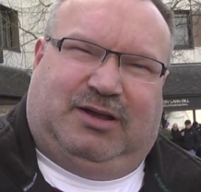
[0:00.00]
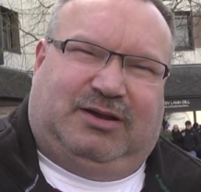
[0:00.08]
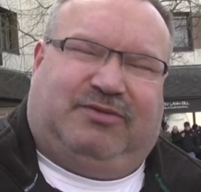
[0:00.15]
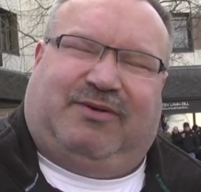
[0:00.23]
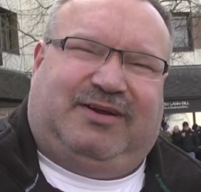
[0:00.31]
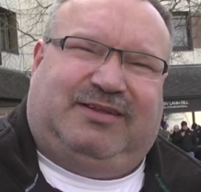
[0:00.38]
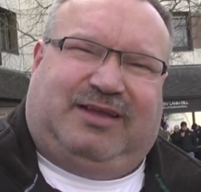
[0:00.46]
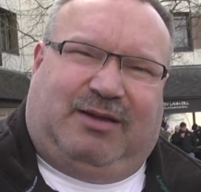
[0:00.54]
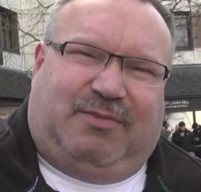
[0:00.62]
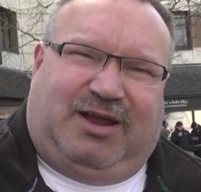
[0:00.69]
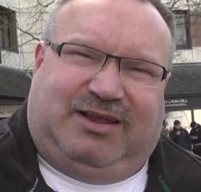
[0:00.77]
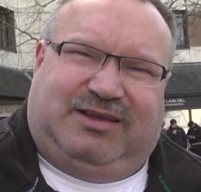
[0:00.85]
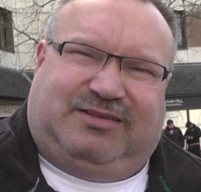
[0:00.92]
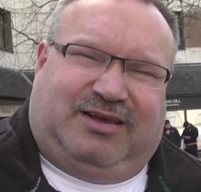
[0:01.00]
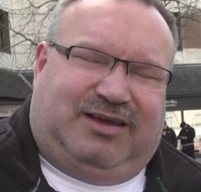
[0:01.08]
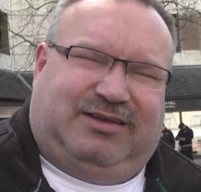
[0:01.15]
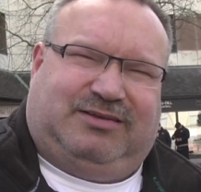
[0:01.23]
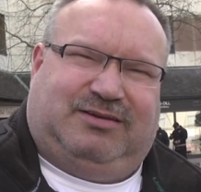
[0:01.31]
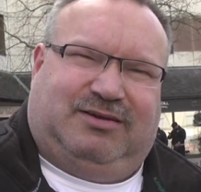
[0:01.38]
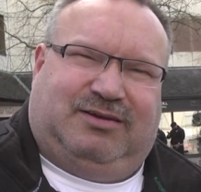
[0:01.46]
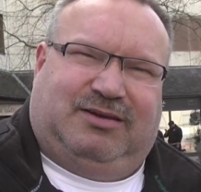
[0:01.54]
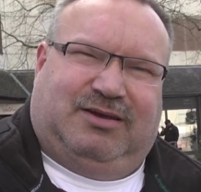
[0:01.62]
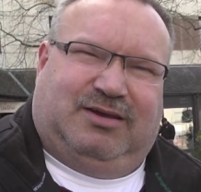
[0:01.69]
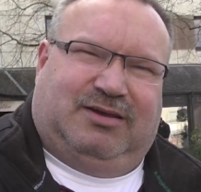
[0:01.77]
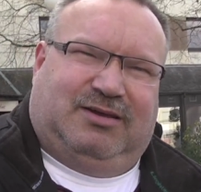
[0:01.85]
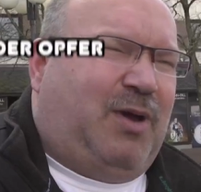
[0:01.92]
Das war eine damalige Zeit.
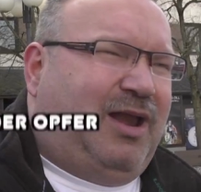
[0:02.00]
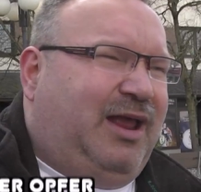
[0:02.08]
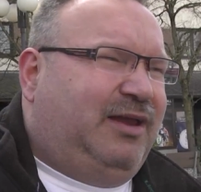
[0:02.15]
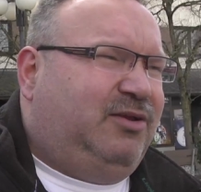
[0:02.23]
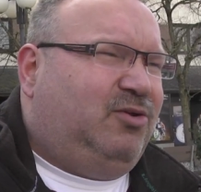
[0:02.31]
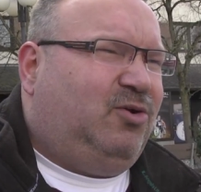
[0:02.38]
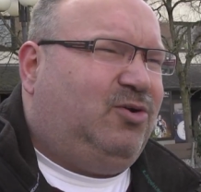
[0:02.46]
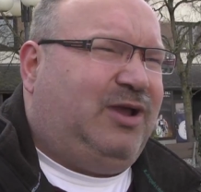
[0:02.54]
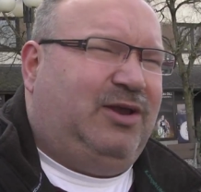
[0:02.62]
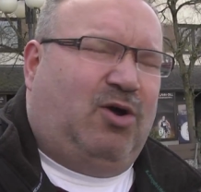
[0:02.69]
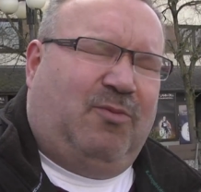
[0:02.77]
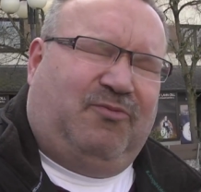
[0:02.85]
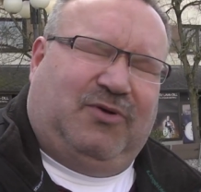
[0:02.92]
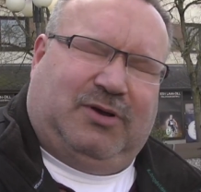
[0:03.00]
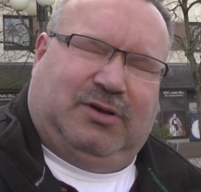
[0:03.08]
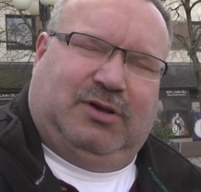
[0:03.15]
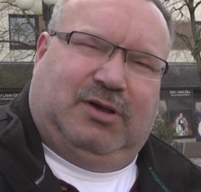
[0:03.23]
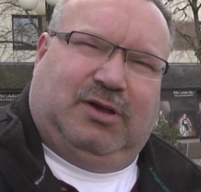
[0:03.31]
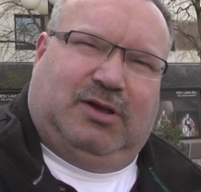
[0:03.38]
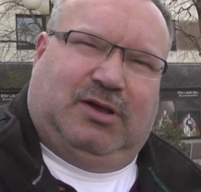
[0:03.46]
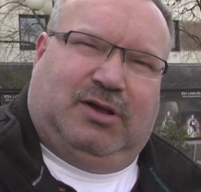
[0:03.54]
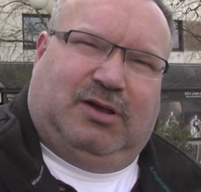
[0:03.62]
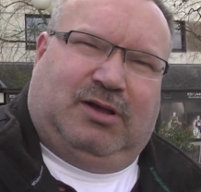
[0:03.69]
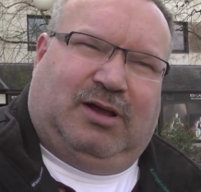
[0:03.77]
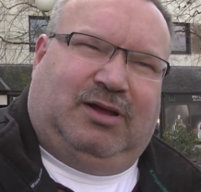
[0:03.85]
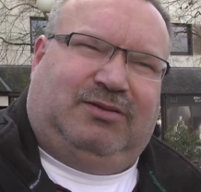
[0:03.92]
Da war leider auch keine Opfer.
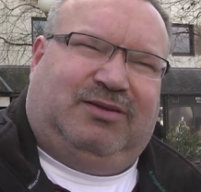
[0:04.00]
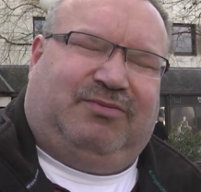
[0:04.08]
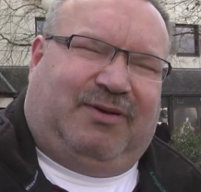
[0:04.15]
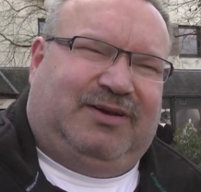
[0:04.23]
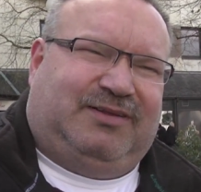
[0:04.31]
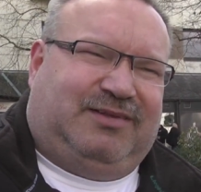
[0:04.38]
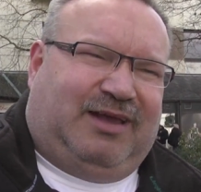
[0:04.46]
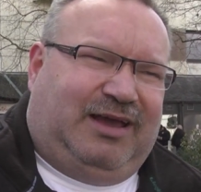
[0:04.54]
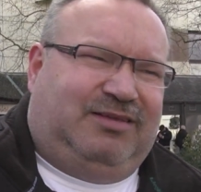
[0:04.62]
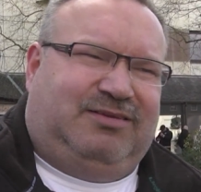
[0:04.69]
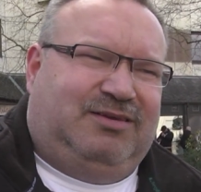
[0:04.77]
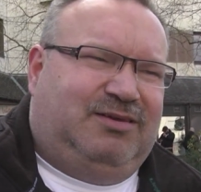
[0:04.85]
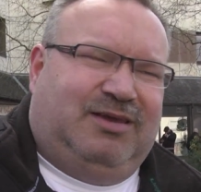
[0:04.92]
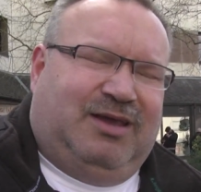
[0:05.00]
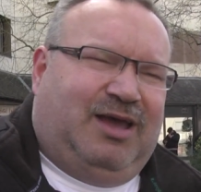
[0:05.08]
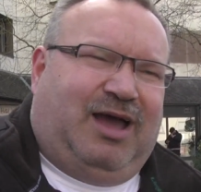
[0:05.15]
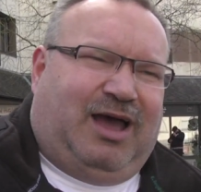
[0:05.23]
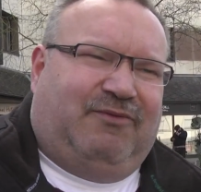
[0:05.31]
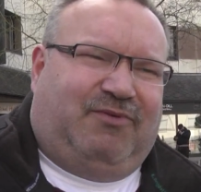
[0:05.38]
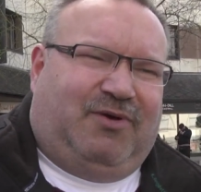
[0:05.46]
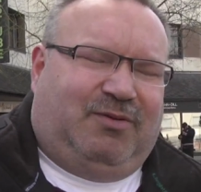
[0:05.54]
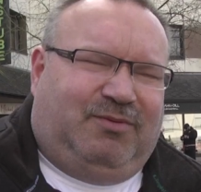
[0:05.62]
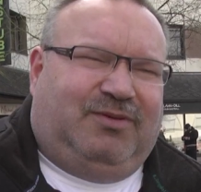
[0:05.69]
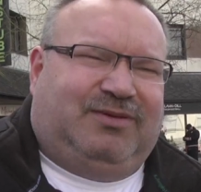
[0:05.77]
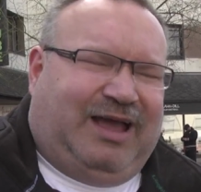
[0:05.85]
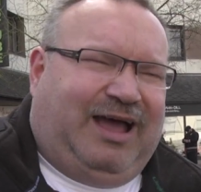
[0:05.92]
Ja, das war eine Zeit, die einfach
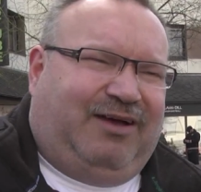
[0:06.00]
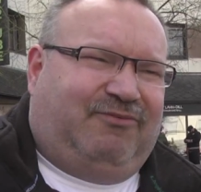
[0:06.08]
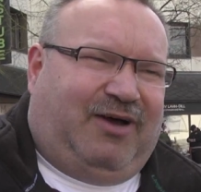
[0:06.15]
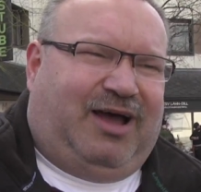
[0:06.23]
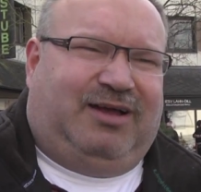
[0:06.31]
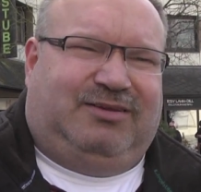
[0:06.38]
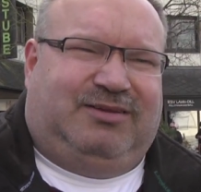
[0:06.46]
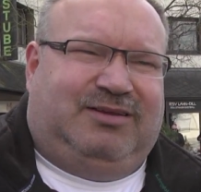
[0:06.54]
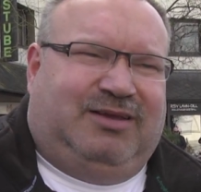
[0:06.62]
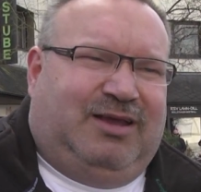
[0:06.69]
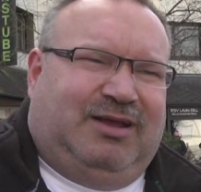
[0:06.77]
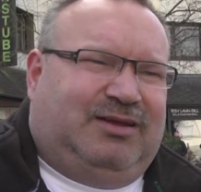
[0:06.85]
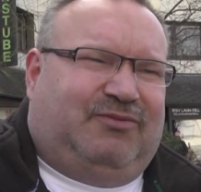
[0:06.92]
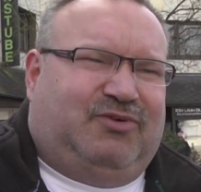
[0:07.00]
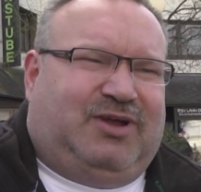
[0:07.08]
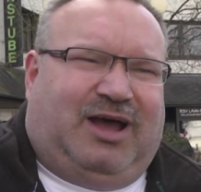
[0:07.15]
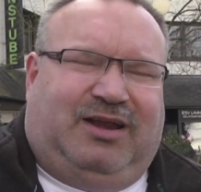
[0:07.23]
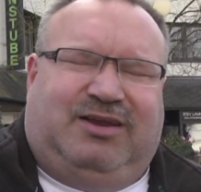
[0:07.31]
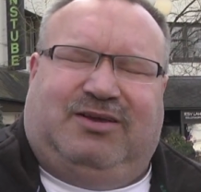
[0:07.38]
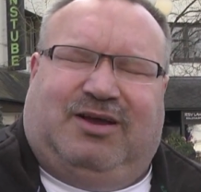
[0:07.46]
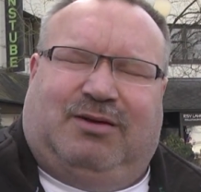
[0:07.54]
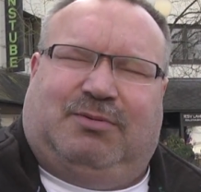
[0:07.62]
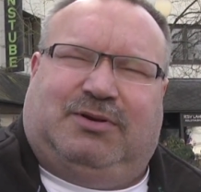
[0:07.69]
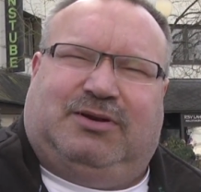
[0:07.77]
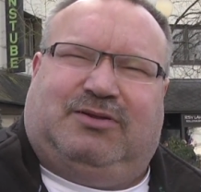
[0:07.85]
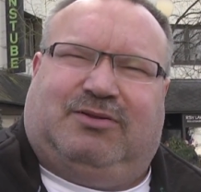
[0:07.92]
da war, die, dafür kann ich
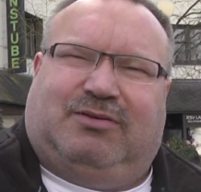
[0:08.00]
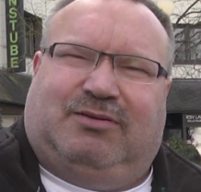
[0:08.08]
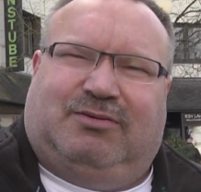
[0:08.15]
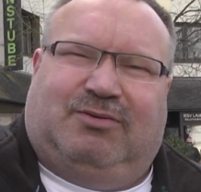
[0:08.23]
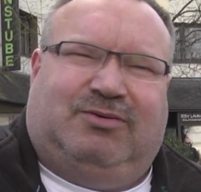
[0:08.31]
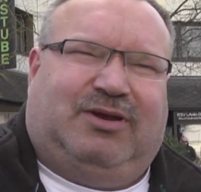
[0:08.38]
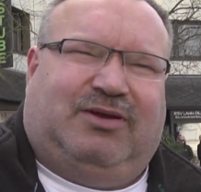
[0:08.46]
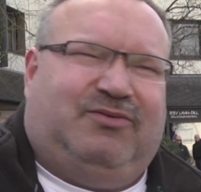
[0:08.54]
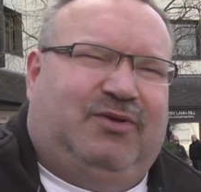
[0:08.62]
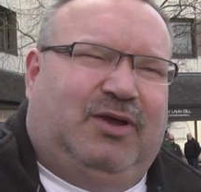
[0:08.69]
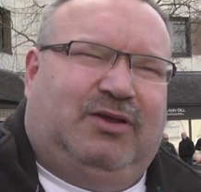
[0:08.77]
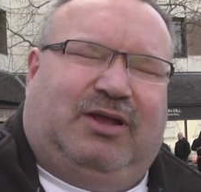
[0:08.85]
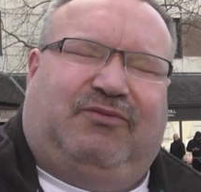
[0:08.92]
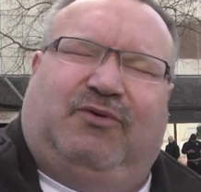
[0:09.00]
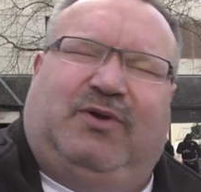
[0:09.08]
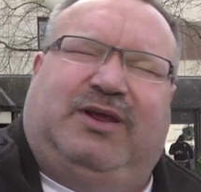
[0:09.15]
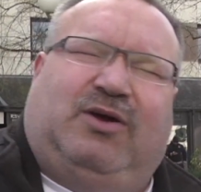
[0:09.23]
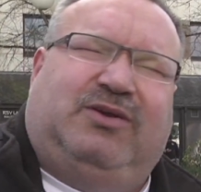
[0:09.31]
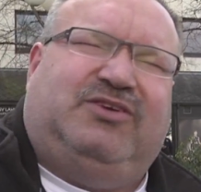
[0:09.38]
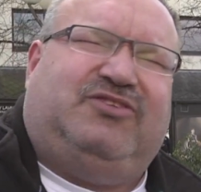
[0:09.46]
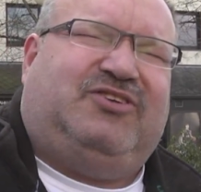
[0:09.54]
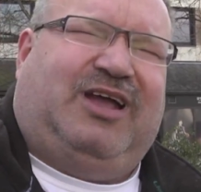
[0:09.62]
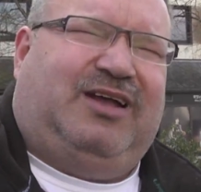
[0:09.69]
aber nichts. Und das, nee, das dafür würde ich auch nicht